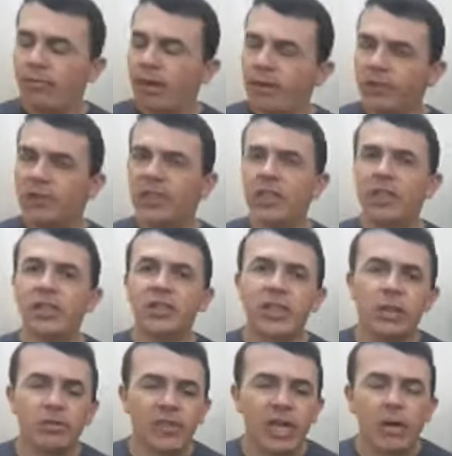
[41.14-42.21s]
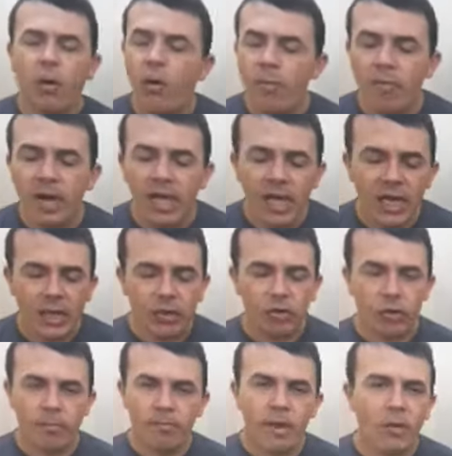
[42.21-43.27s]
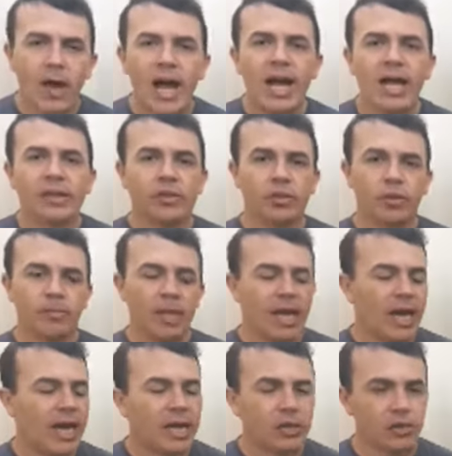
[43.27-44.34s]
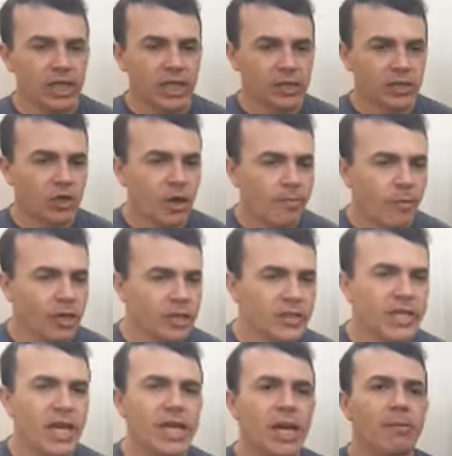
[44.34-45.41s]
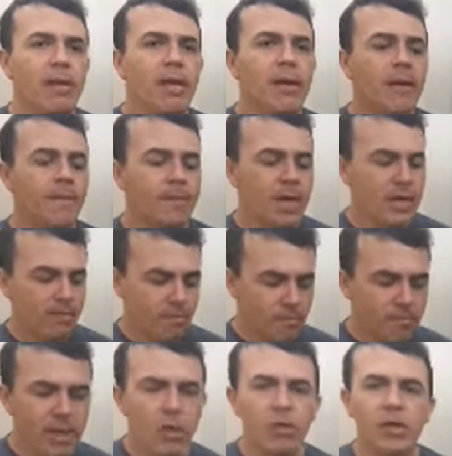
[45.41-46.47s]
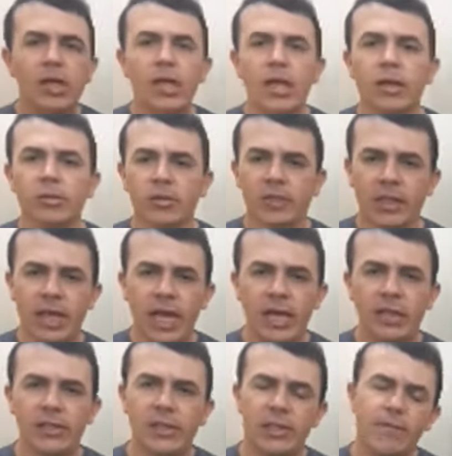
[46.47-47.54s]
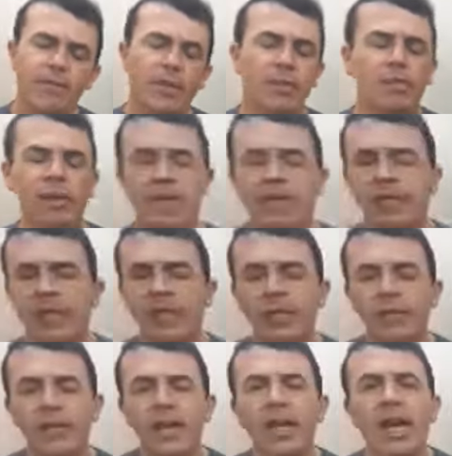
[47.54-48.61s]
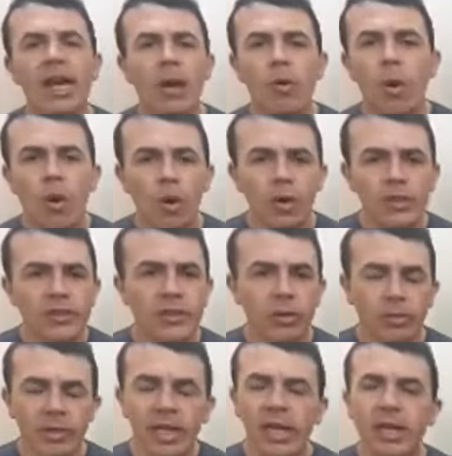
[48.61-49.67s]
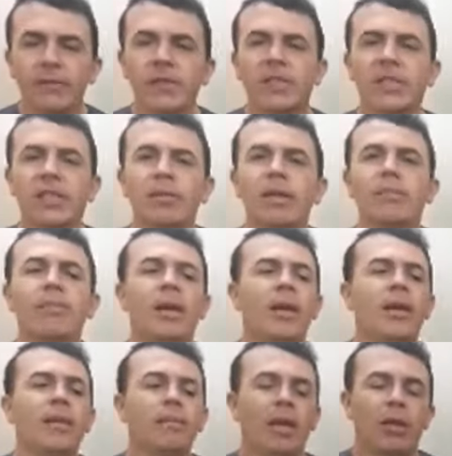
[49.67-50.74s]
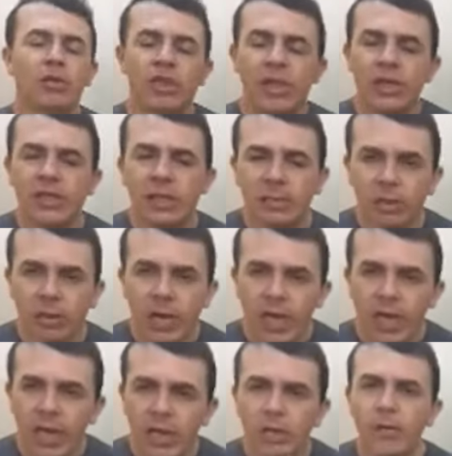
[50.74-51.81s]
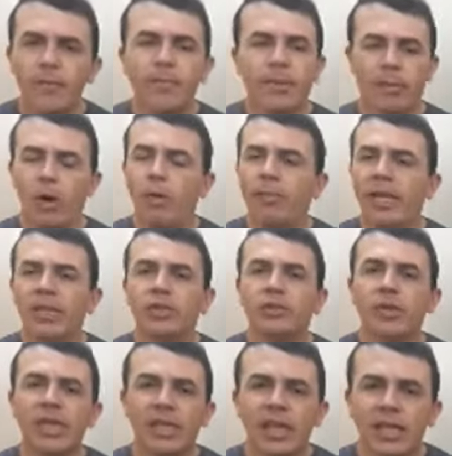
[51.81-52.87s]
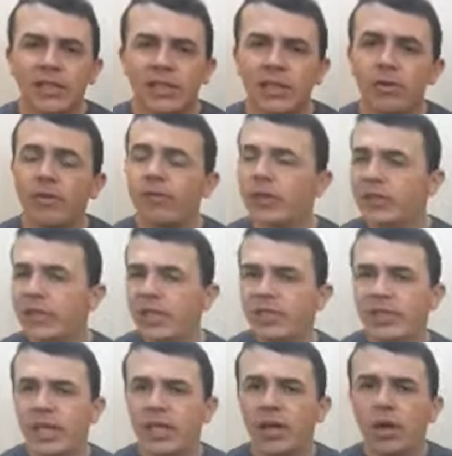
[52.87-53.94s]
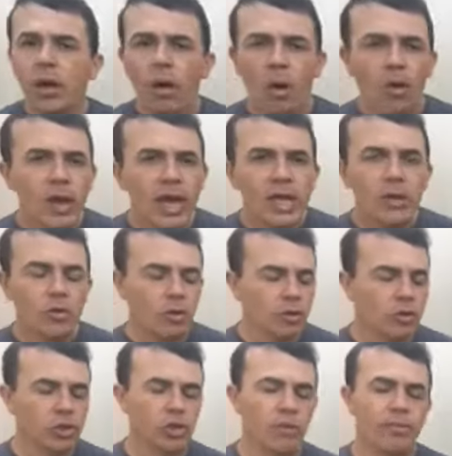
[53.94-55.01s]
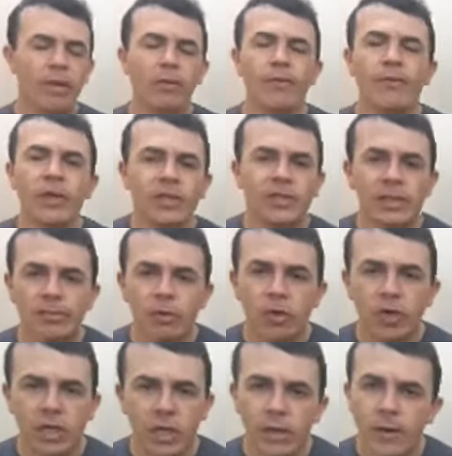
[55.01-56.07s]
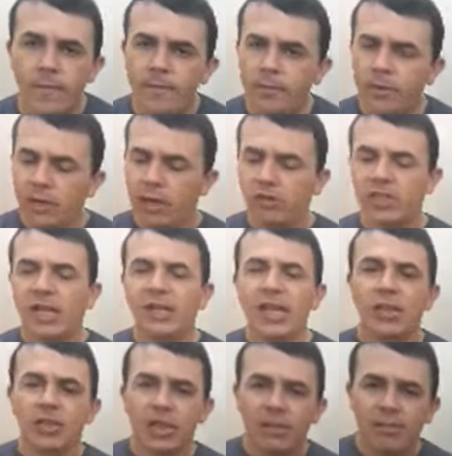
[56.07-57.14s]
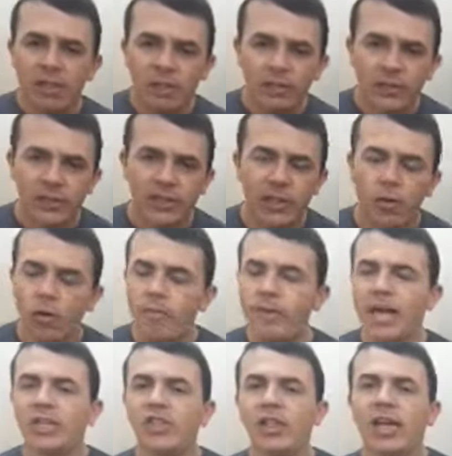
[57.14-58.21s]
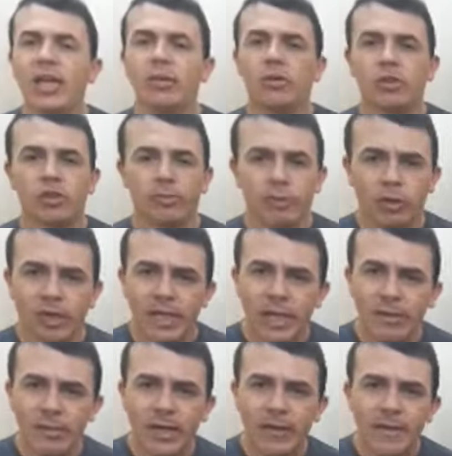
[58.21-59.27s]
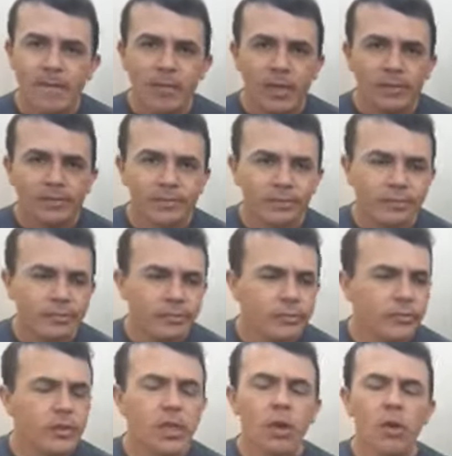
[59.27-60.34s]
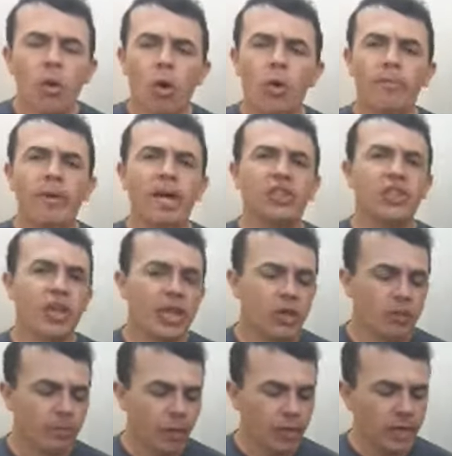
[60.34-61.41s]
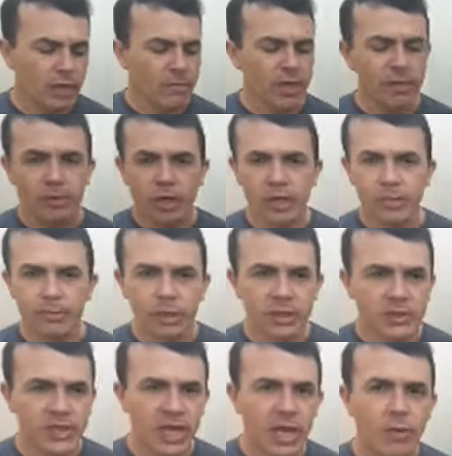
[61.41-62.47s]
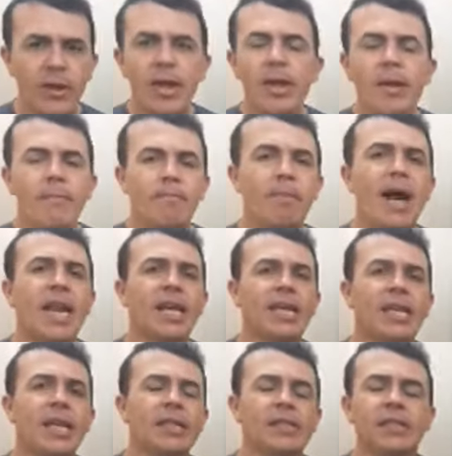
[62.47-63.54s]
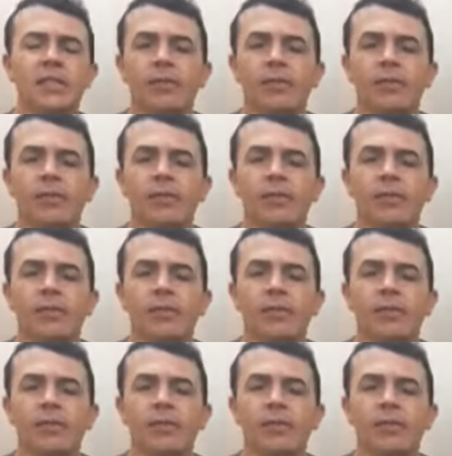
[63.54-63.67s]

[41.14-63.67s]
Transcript: para você que está nos acompanhando pelo rádio, pela Rádio Teresópolis AM 1510 pela TV, Canal 11. Obrigado a você também pela audiência, pelo carinho, tá bom? Pela sua interação e você que está aí online conosco pelo Facebook. Quero já desde já pedir a você compartilhar nosso programa, compartilhar aqui o programa Repórter Policial, para que essas